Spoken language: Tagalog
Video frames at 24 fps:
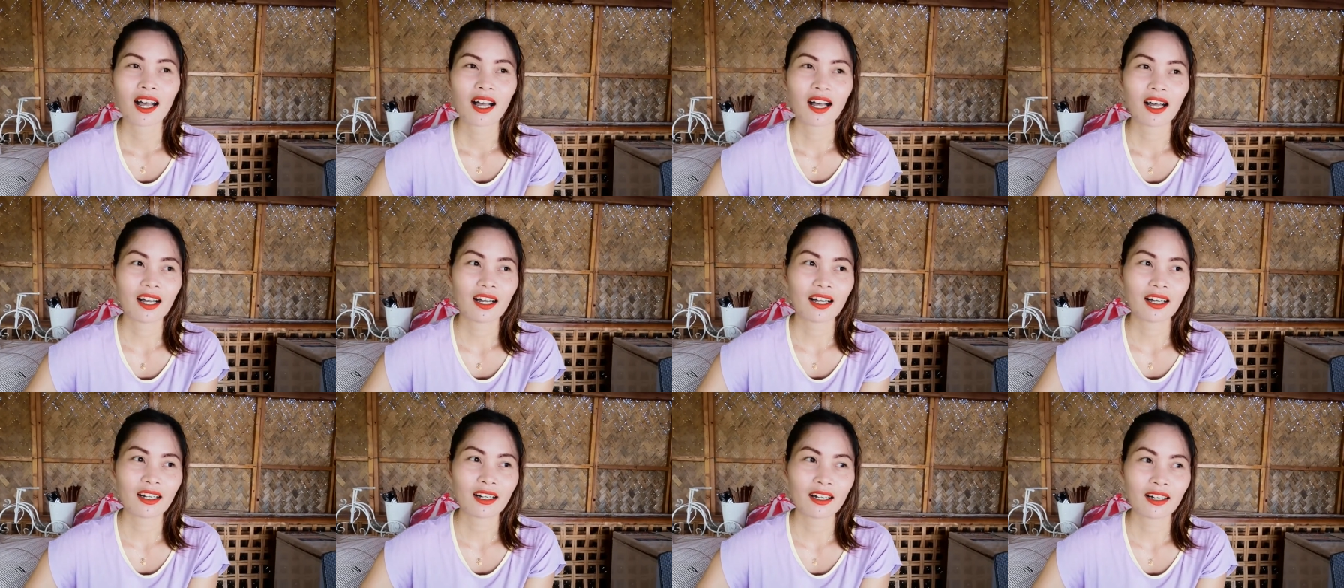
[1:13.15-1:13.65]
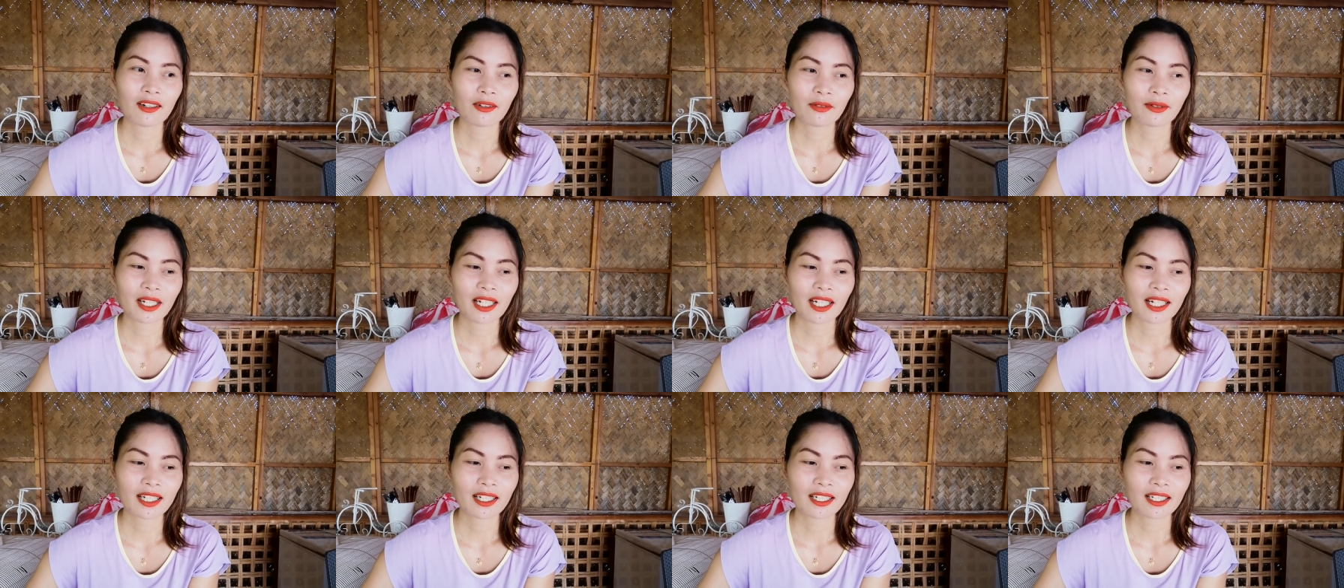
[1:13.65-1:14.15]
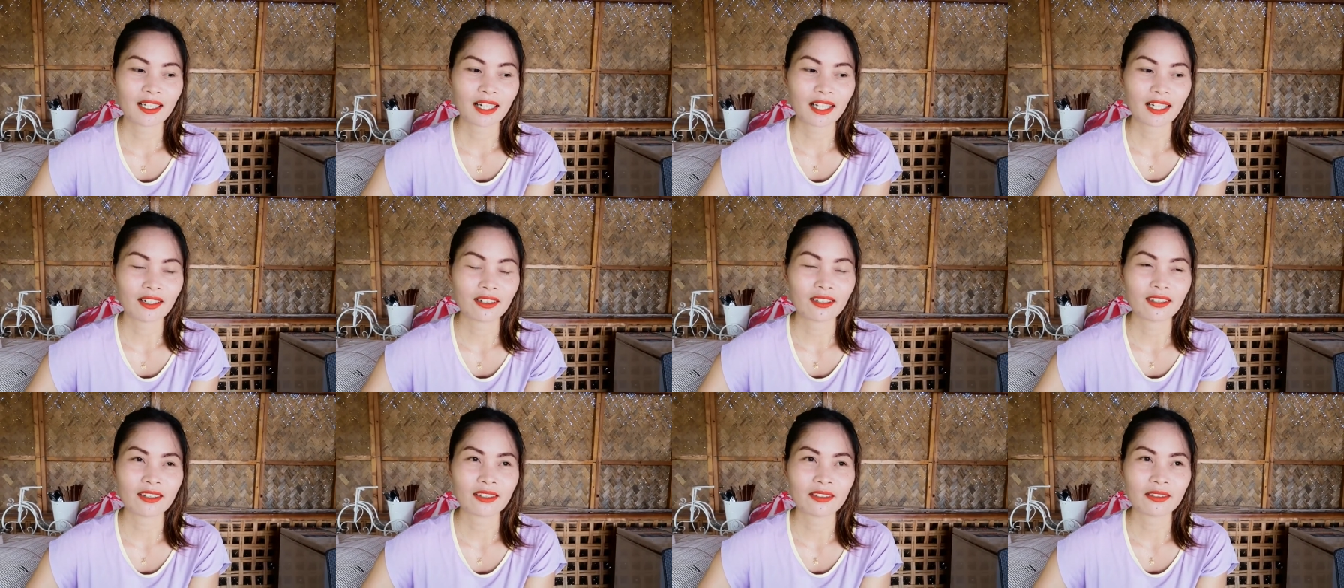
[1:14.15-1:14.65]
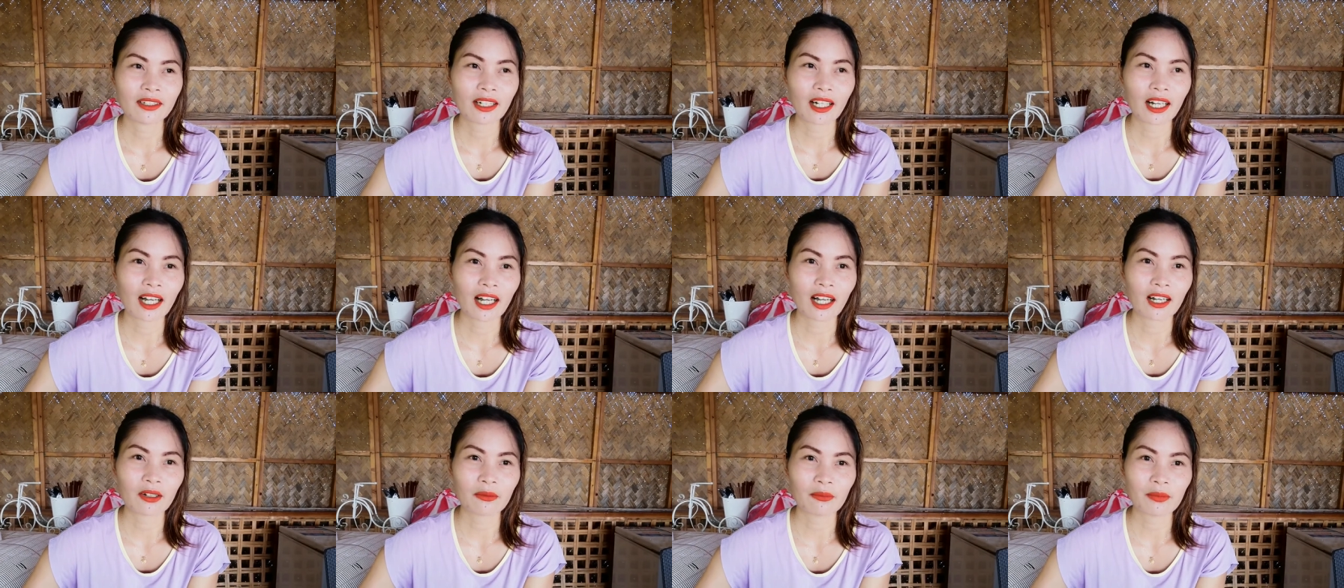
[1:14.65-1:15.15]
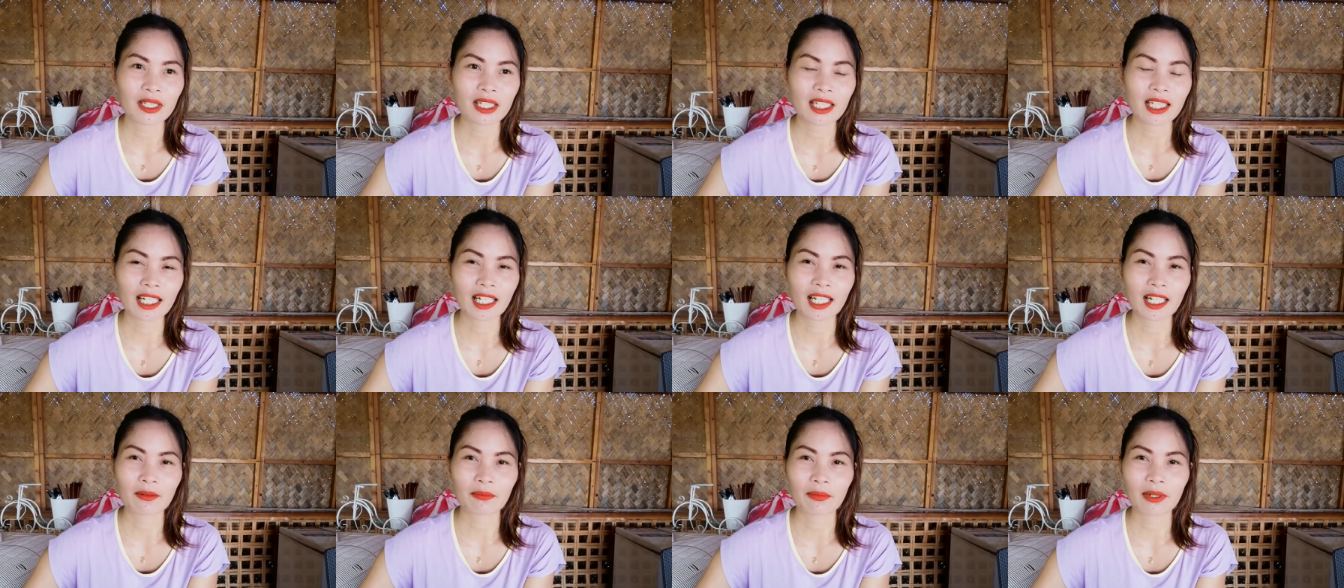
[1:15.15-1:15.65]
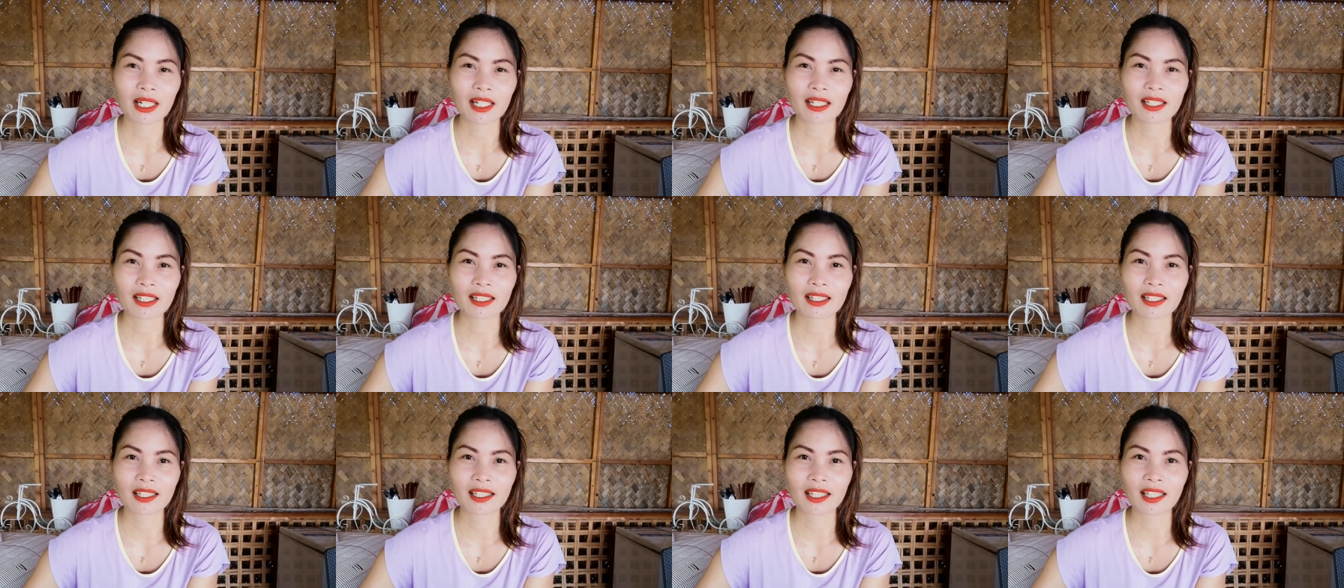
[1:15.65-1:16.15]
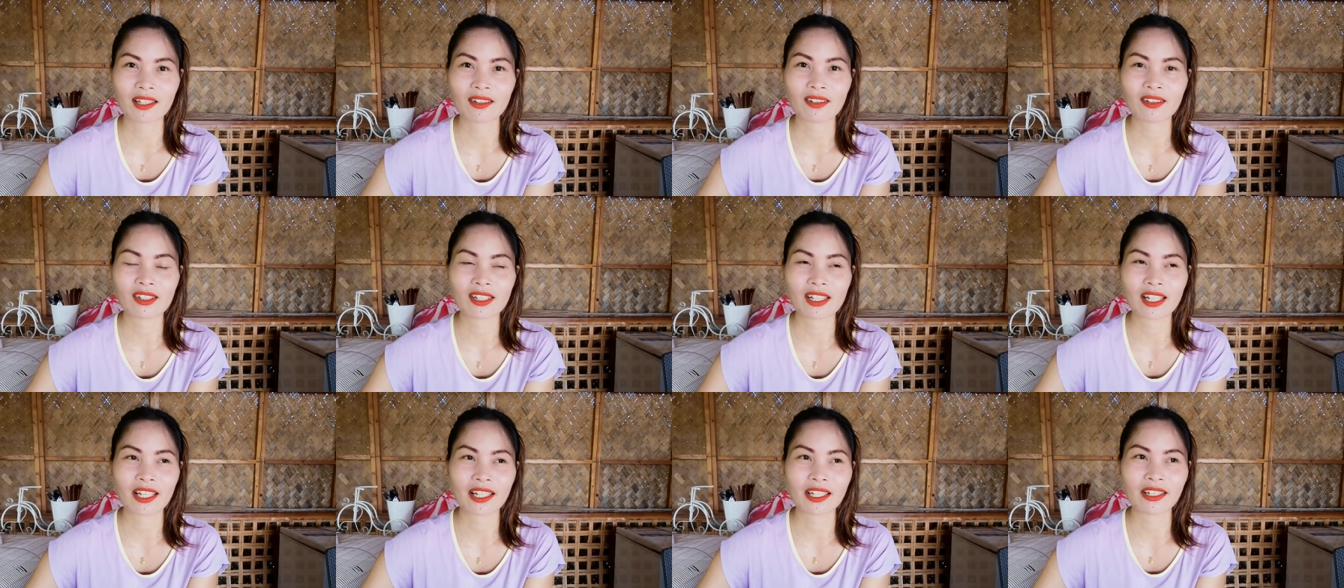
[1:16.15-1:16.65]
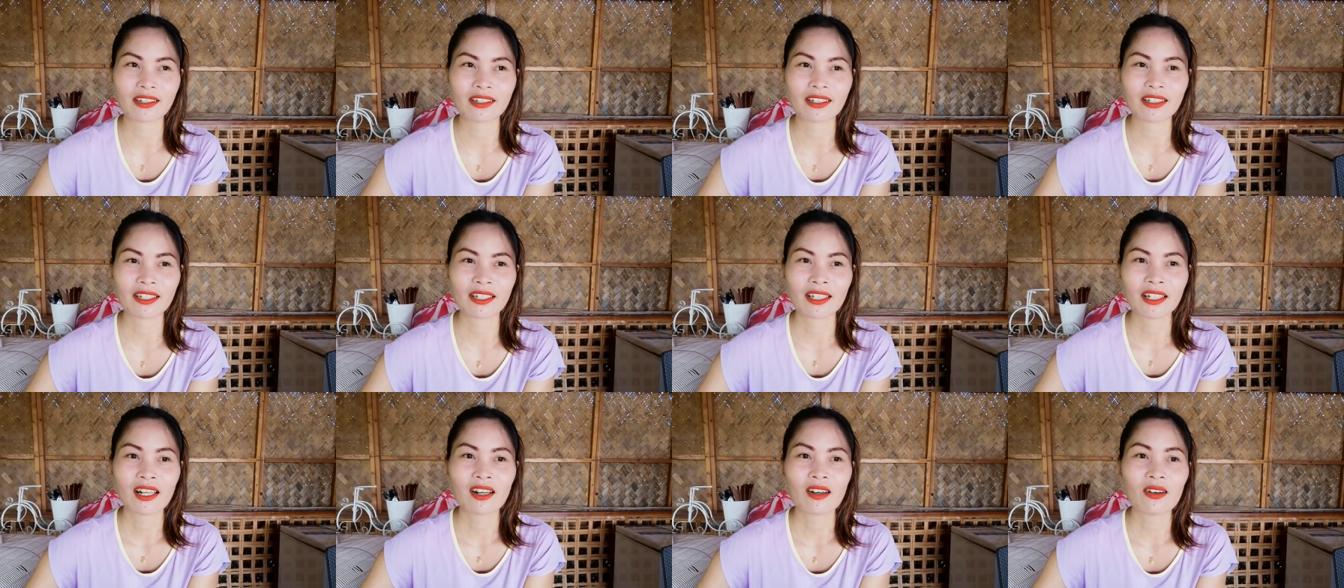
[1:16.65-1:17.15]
uh, walang ano, uh, opisina pala sa City Hall ngayon.